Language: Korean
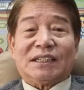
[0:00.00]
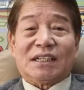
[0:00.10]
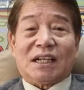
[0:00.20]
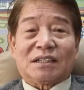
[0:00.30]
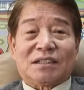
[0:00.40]

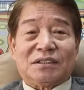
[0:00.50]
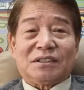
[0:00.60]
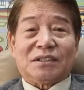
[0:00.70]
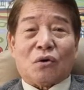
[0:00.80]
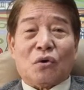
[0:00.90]
지난
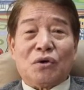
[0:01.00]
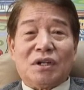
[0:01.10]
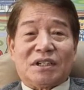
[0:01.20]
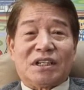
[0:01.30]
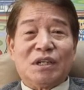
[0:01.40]
그
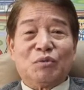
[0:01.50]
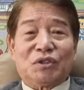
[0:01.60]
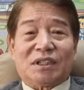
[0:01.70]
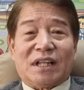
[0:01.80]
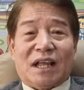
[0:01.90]
5일
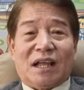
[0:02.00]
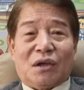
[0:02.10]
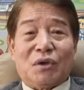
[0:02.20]
시무식 때,